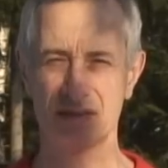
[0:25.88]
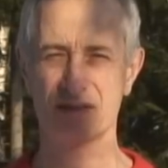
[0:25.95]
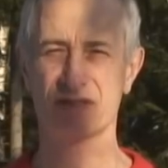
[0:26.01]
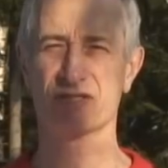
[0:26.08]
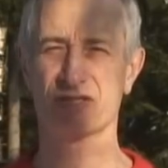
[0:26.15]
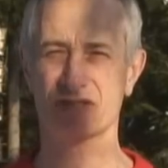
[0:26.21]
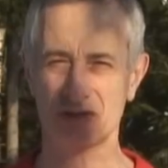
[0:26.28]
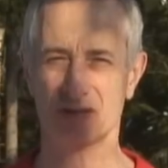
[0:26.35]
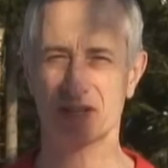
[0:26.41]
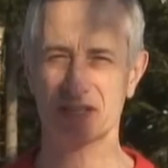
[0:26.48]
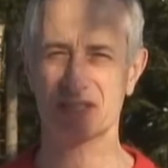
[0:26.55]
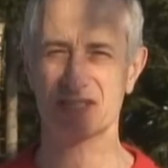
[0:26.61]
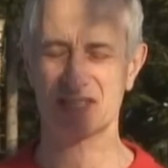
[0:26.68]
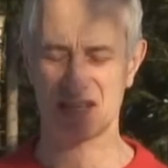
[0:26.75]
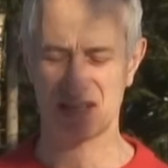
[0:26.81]

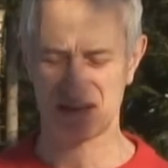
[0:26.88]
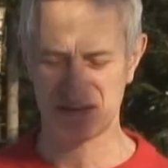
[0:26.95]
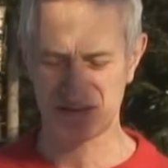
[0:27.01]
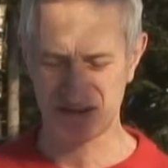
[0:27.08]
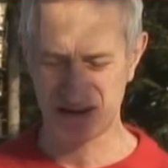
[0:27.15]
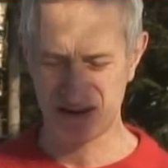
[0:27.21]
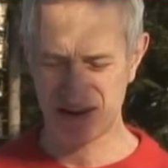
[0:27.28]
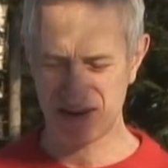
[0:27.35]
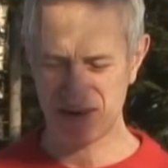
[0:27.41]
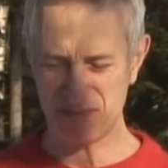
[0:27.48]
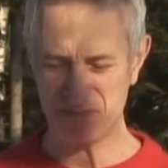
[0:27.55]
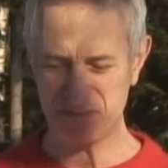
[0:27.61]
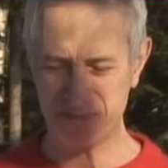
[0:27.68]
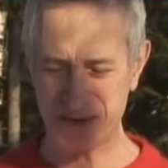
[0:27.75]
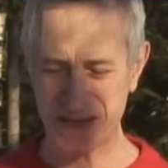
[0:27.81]
солнце,
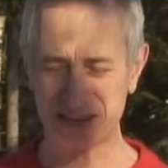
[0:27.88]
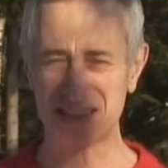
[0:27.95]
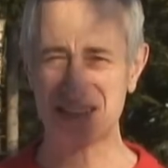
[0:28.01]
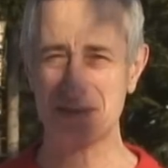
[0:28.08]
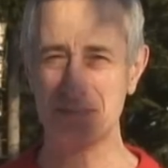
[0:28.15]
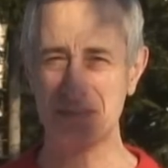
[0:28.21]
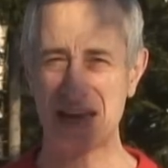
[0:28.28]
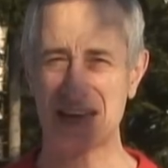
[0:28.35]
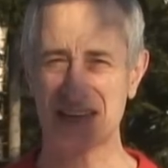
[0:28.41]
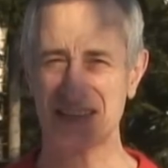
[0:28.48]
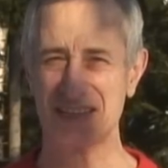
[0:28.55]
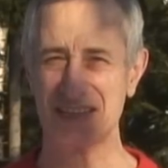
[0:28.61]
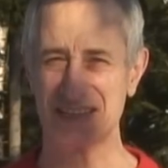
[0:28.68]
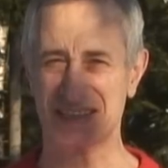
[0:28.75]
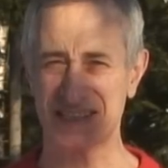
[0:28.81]
белый
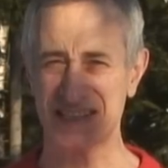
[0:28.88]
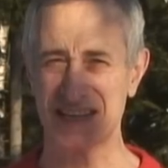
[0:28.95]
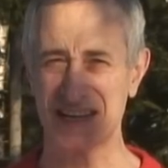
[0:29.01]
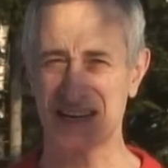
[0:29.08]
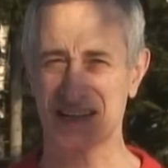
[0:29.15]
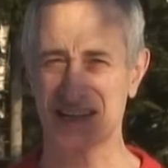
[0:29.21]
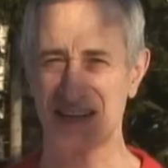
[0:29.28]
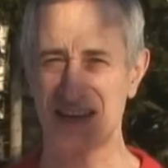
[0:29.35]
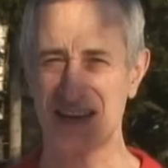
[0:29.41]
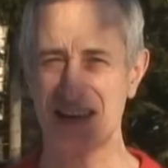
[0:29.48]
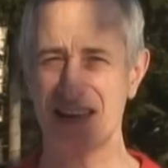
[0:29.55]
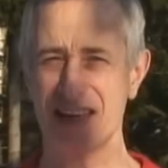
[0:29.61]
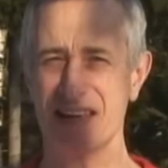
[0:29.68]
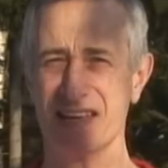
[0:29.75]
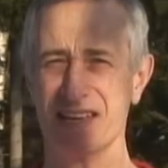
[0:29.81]
мягкий снег.
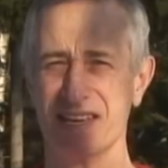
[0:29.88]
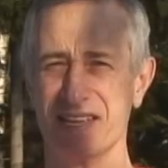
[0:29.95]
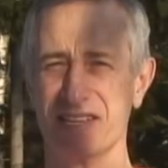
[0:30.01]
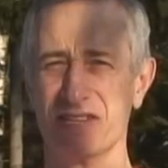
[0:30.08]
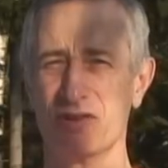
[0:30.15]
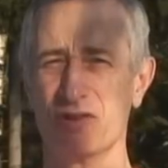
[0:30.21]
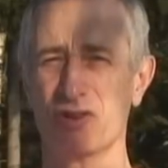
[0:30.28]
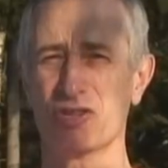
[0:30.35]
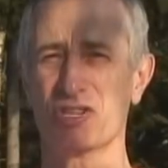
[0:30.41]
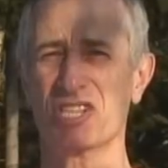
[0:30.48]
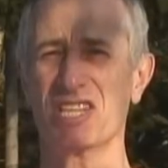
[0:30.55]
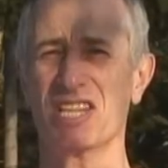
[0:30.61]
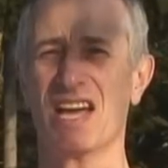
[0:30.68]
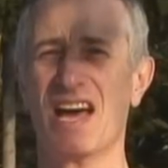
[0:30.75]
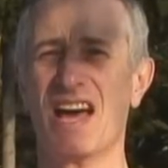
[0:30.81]
И
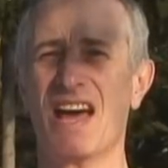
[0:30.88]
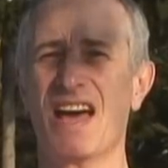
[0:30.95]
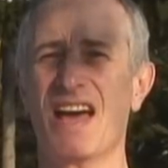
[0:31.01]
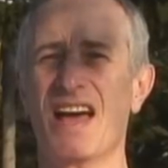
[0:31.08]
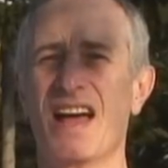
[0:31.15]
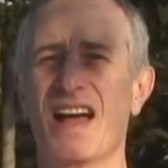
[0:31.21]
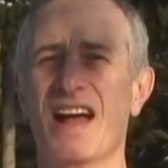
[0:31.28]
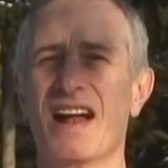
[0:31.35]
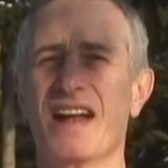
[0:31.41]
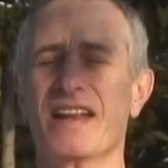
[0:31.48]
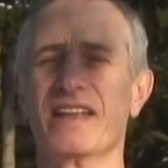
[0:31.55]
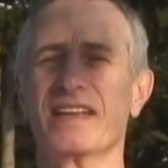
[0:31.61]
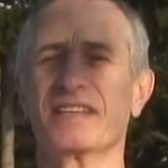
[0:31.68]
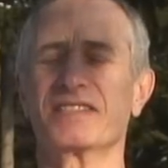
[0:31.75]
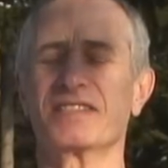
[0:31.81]
нужно
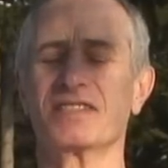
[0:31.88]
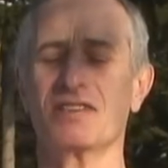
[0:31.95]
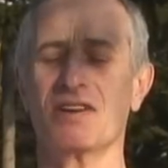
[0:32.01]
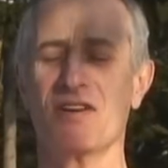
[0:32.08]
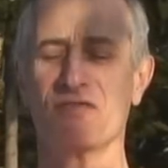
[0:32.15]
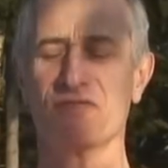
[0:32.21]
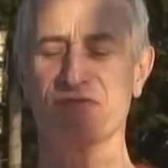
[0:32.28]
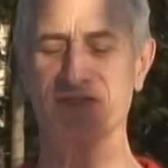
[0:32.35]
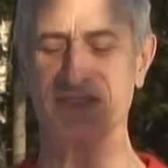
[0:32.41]
лицом в